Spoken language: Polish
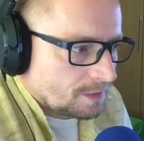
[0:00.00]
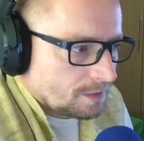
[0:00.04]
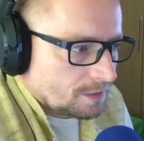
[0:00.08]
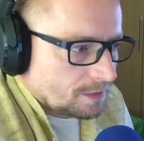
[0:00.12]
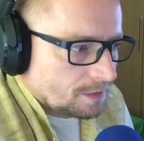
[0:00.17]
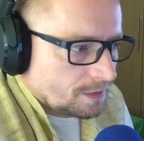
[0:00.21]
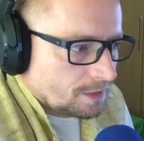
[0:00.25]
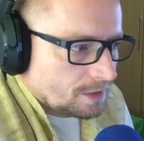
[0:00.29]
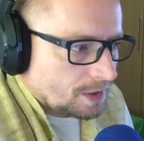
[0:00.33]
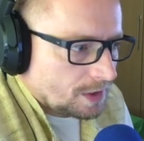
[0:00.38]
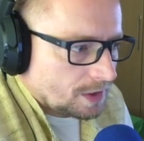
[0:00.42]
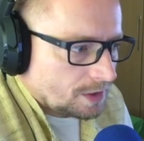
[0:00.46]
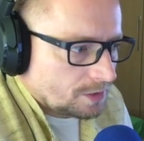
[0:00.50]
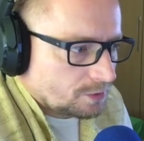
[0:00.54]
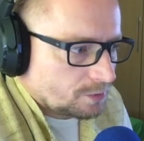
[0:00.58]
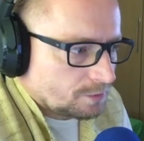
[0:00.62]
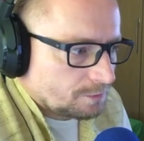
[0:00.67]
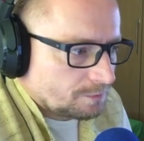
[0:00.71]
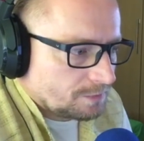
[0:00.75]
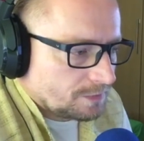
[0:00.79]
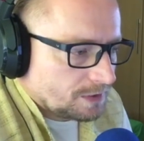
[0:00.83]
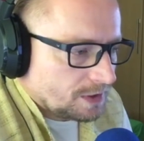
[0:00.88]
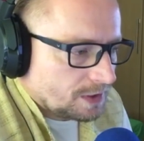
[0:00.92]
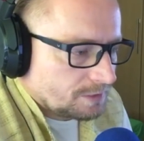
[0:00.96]
Jak, to,
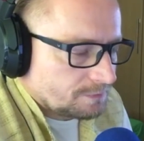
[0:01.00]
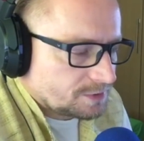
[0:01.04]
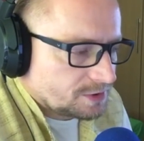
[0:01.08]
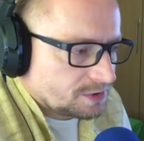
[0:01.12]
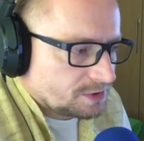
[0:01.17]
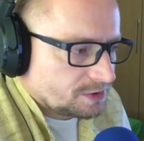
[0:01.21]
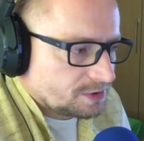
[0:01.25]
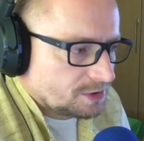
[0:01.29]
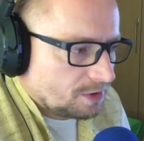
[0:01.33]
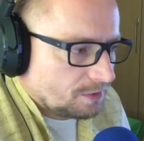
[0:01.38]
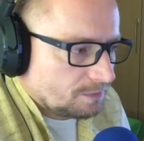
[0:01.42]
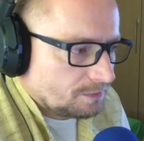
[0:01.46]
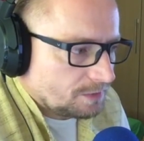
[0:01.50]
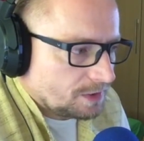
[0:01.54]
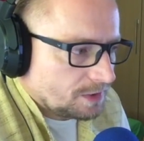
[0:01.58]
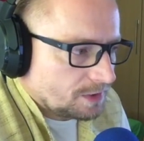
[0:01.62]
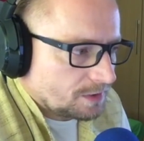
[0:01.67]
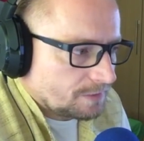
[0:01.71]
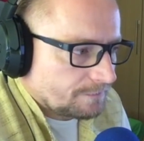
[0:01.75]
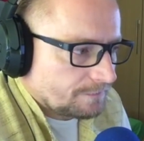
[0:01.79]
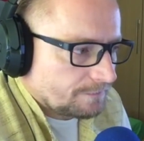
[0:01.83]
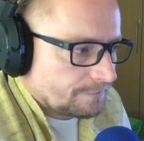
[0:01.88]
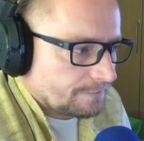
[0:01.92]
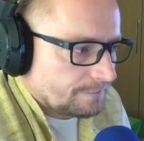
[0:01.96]
jak przyjść do mnie?
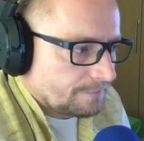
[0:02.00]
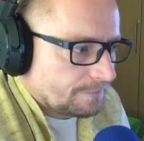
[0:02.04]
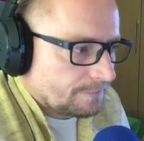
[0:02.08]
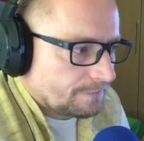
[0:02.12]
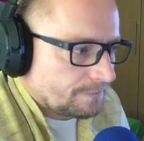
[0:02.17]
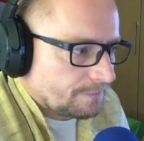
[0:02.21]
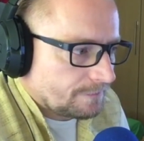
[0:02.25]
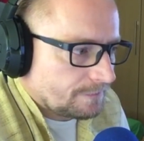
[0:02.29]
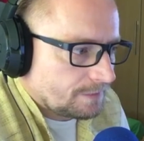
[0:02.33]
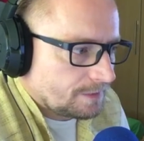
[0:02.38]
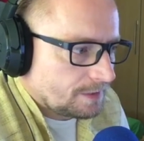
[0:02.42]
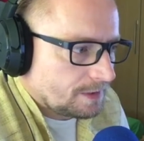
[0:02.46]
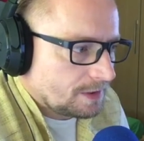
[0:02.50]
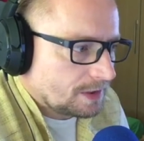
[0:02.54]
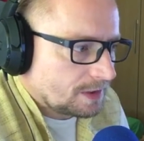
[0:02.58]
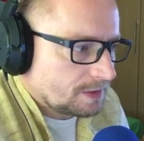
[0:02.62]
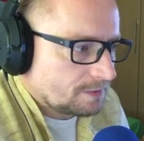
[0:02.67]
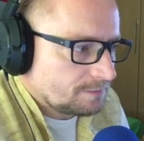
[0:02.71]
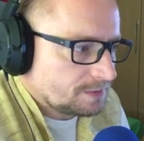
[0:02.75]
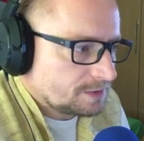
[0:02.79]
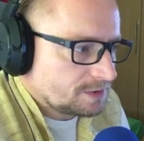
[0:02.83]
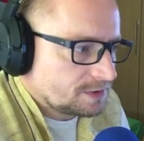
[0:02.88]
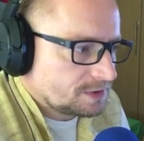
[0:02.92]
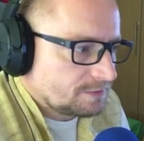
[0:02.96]
Jak
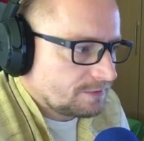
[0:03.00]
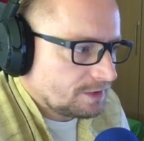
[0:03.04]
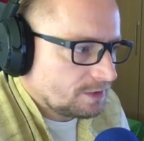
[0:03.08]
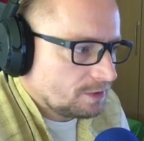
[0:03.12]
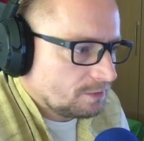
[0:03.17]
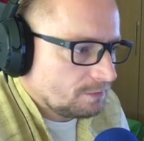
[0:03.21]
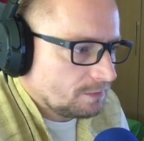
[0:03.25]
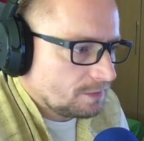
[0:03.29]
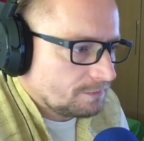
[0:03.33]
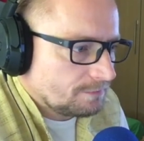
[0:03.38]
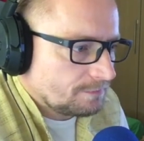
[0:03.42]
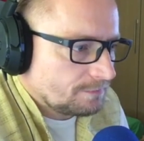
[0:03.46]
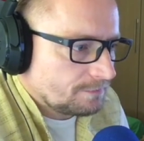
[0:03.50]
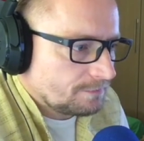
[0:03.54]
być świadomym?